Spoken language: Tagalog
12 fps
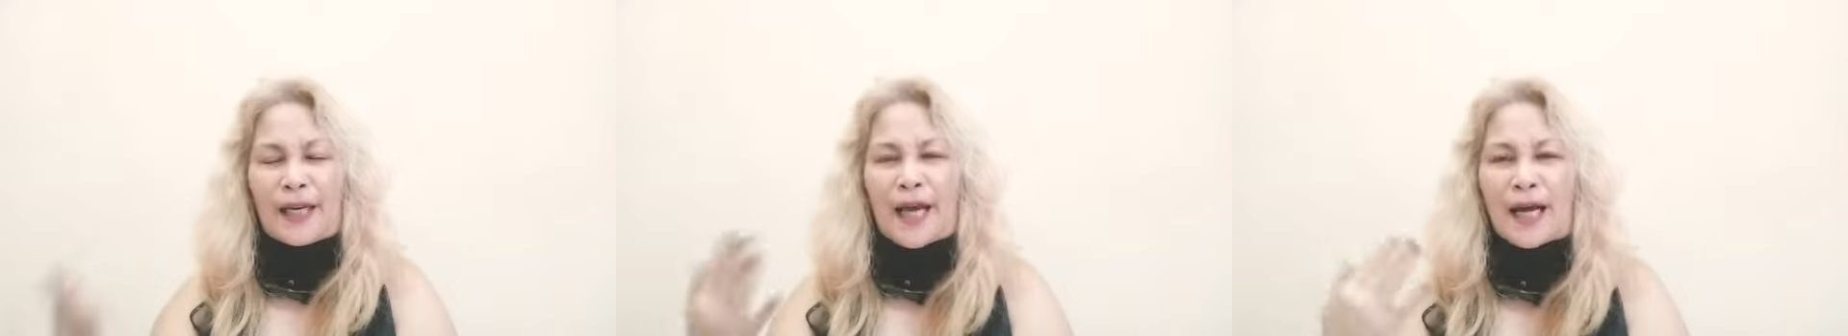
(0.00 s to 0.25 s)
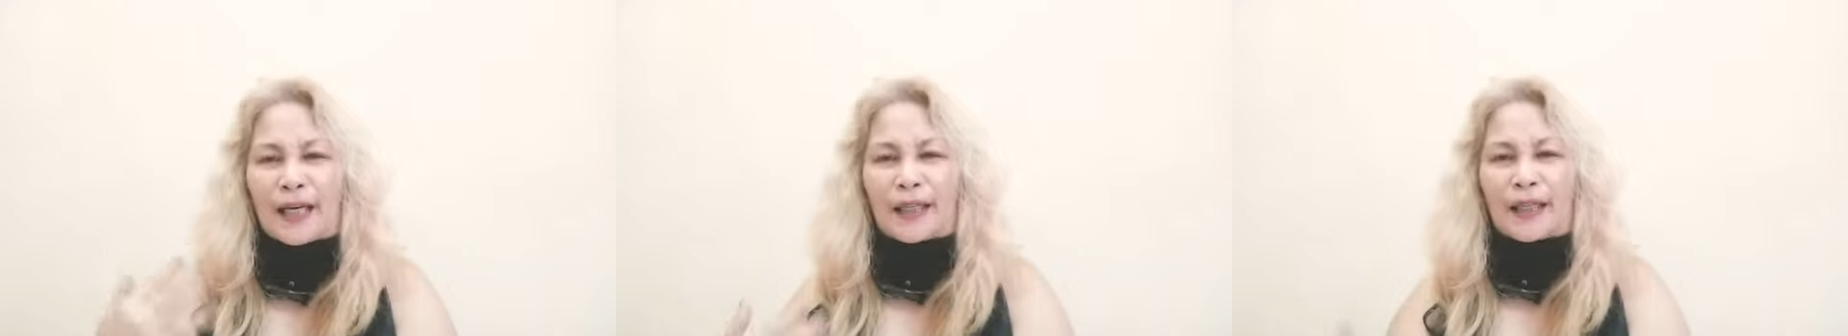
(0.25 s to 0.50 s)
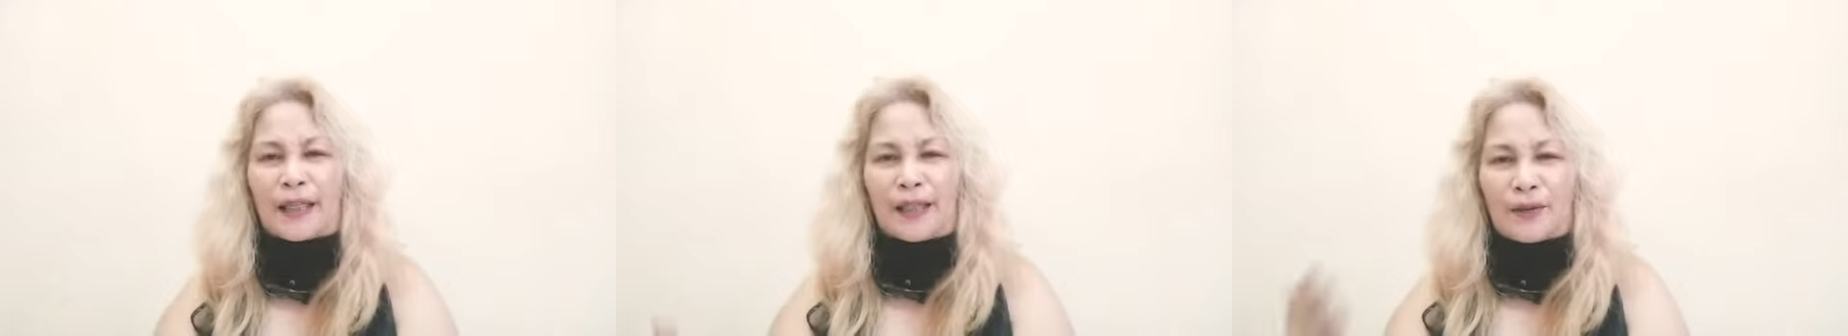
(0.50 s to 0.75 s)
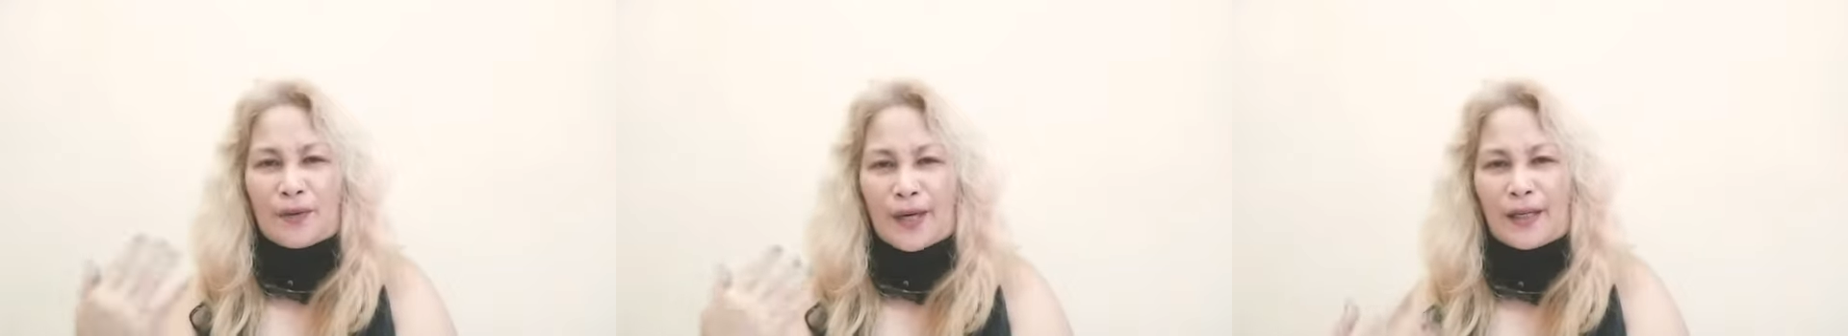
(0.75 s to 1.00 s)
inaakit
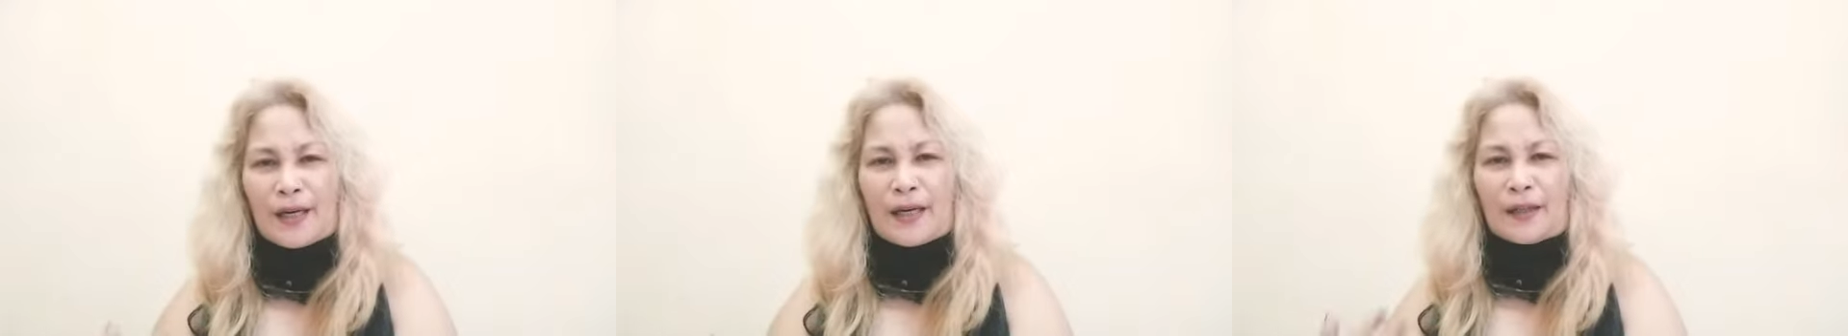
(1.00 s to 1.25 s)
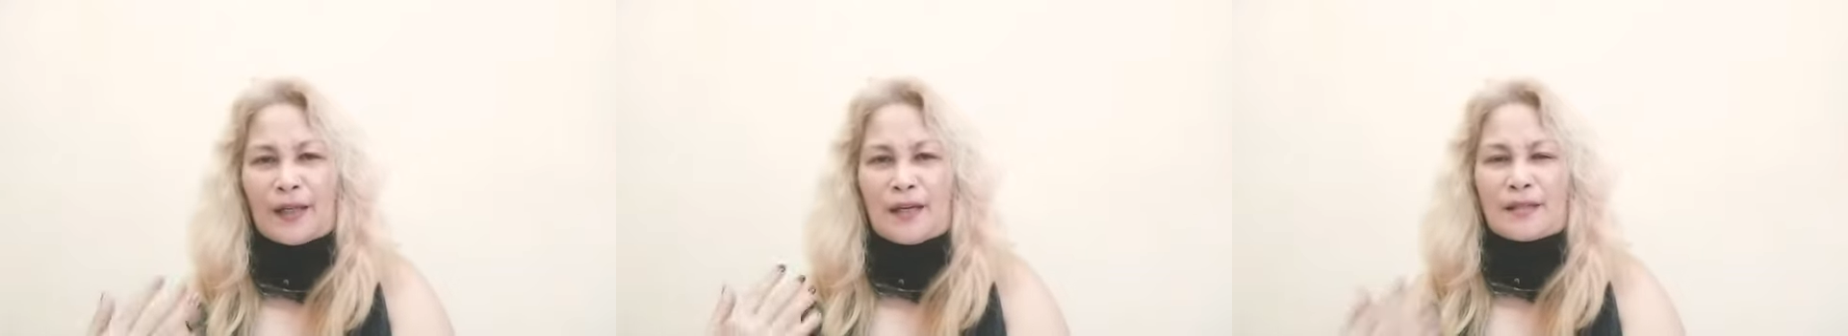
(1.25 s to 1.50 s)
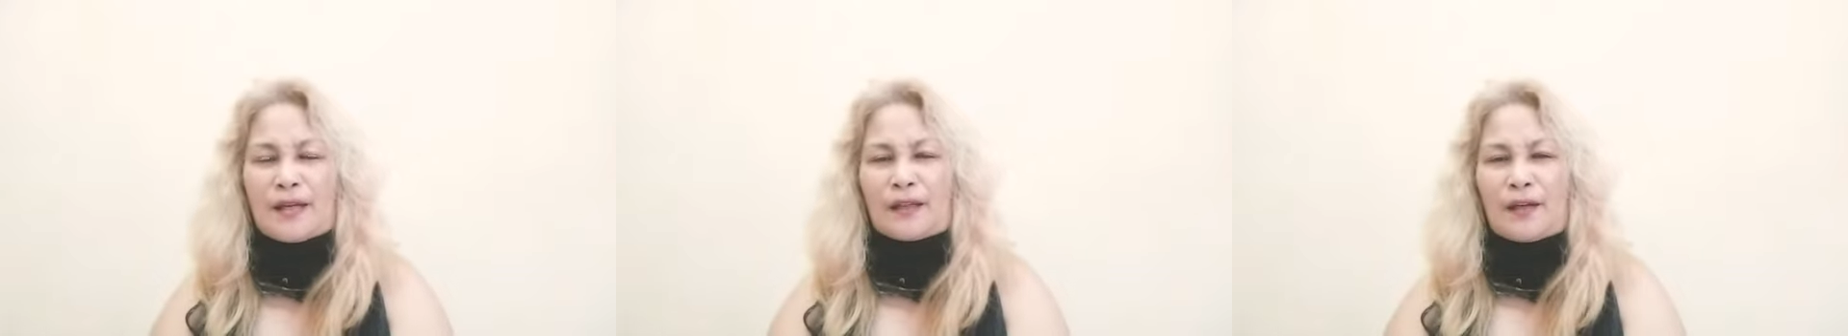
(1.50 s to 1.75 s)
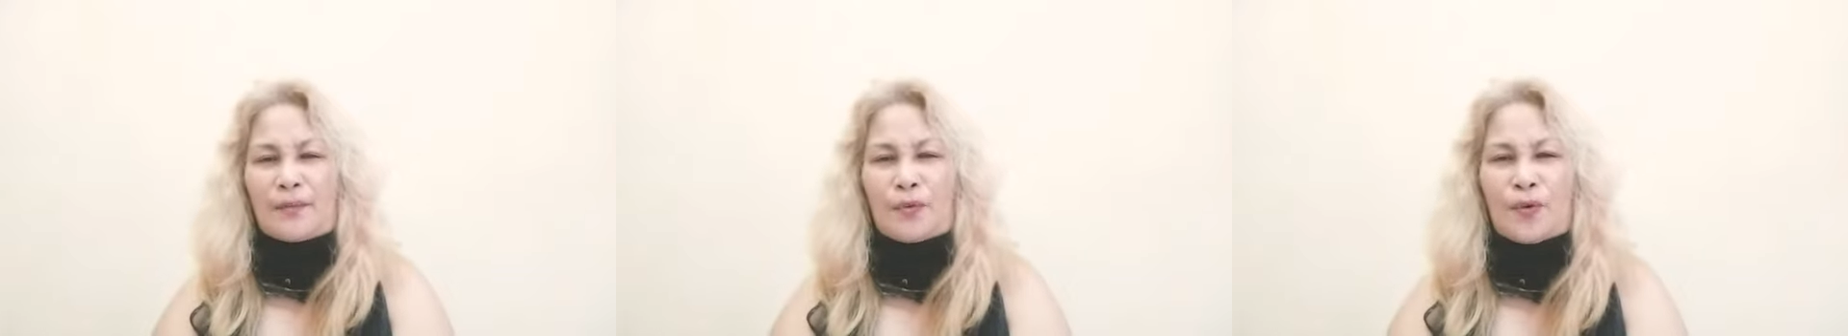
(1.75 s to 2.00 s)
dito ay darating sa
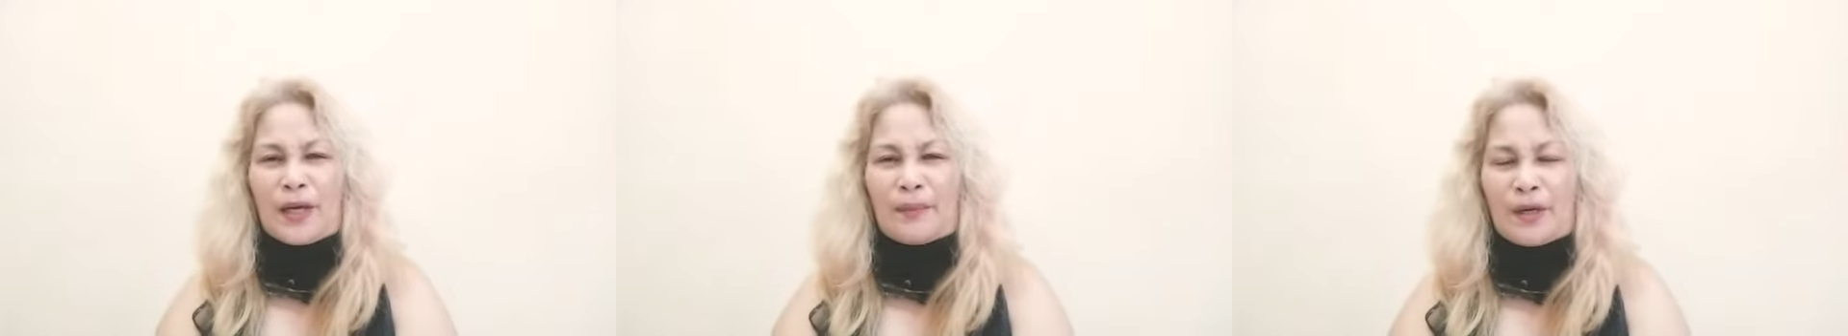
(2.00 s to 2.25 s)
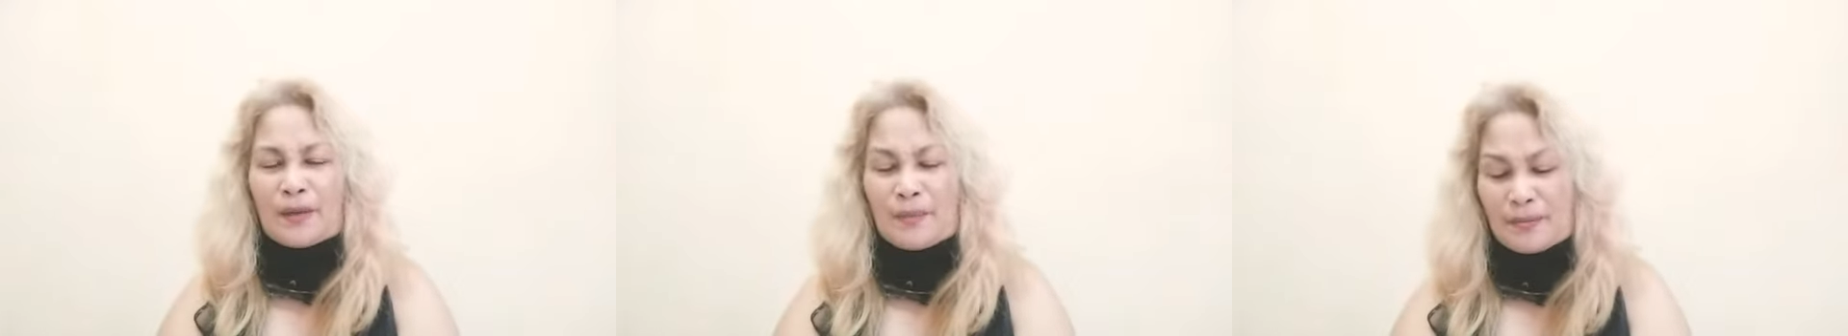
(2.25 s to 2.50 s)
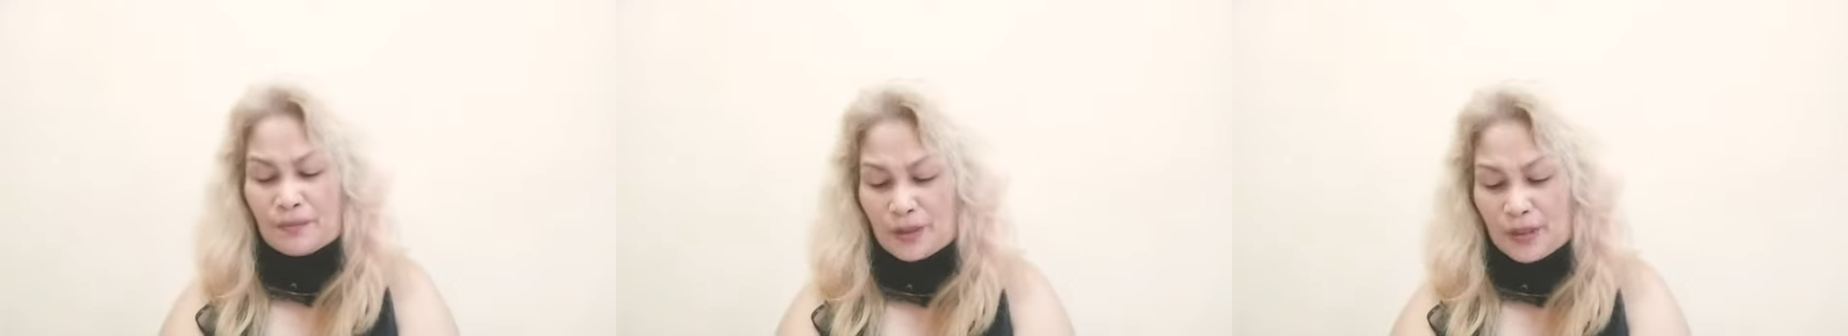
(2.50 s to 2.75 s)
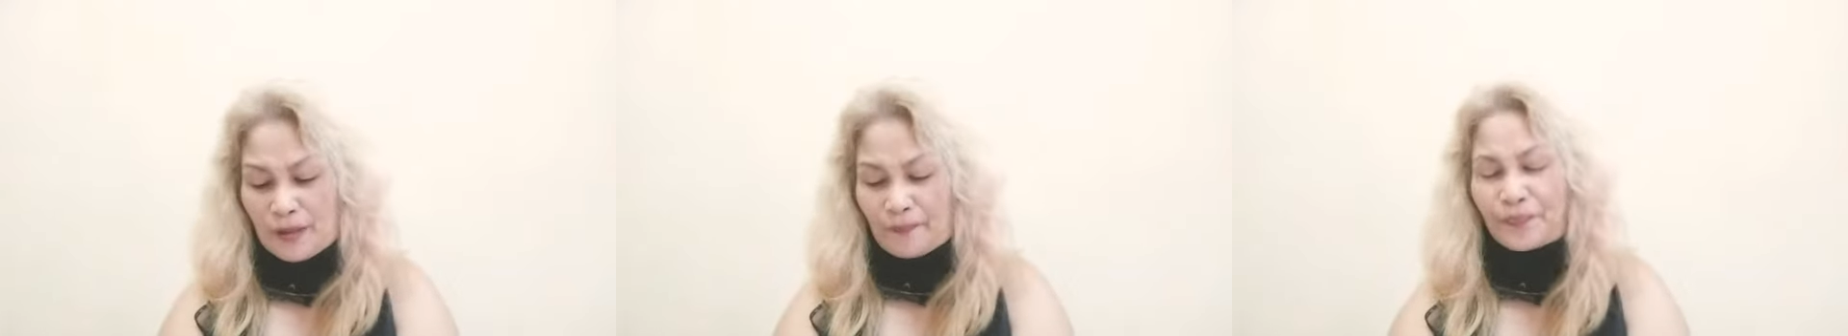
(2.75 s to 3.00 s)
ating buhay mga
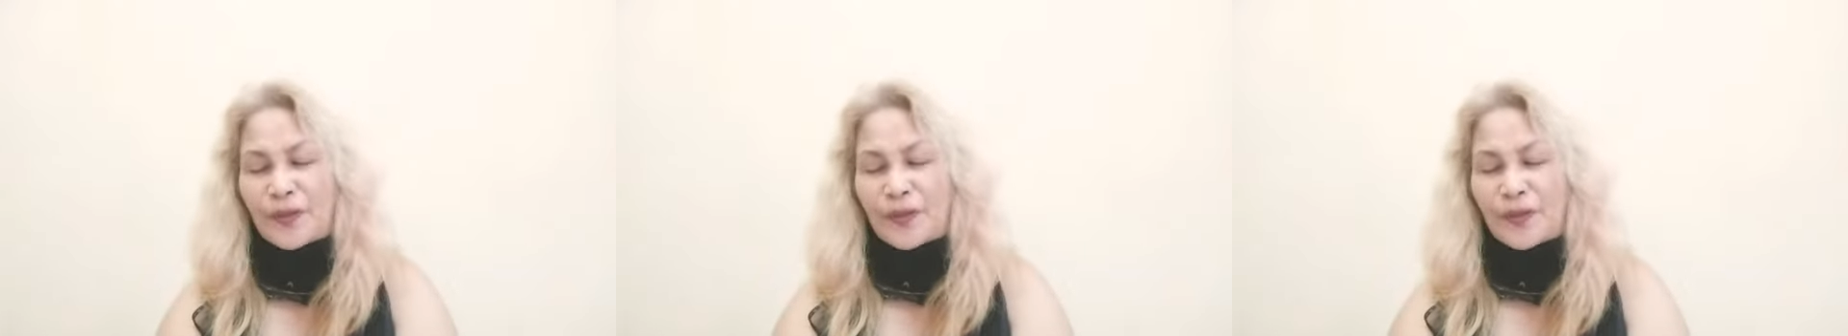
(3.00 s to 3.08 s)
mamsi.